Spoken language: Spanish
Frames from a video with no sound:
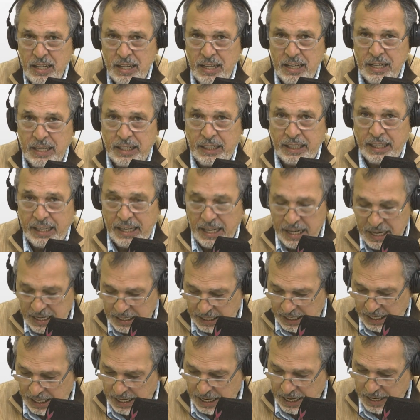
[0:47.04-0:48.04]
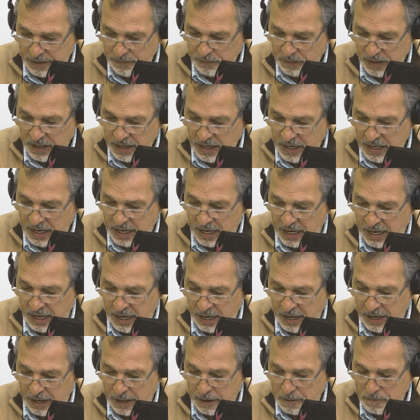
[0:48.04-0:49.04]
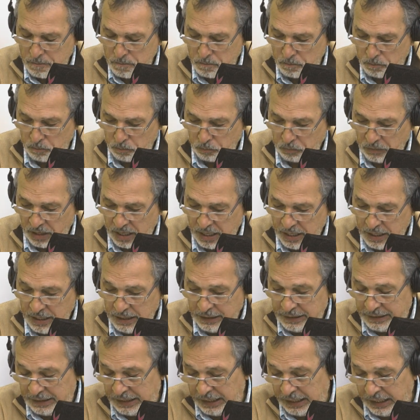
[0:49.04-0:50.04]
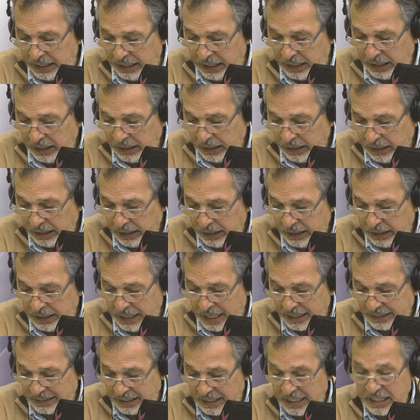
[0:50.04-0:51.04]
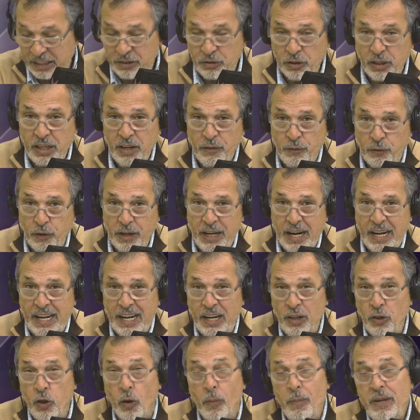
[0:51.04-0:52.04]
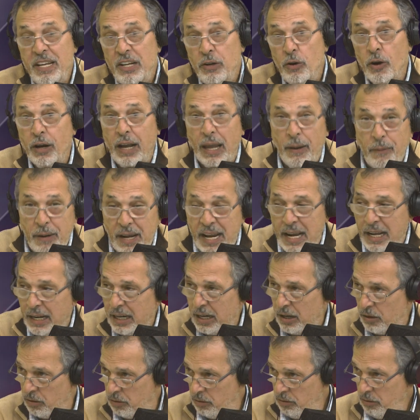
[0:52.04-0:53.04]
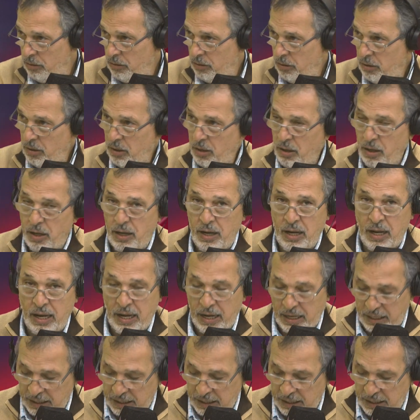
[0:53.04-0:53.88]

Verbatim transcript: Eh, ¿Crees que em, si las elecciones fueran el domingo que viene, ¿no? Eh,